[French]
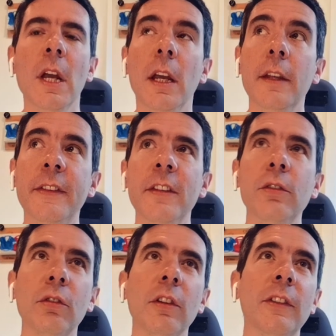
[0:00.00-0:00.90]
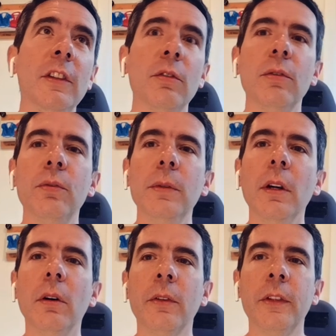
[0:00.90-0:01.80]
Et si je, si je, suis
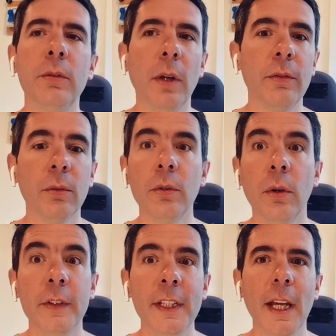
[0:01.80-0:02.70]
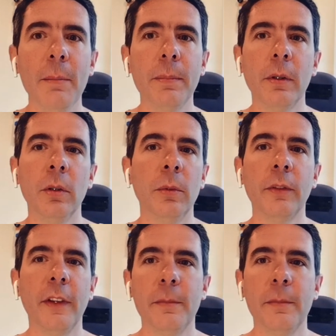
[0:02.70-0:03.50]
en situation de handicap, comment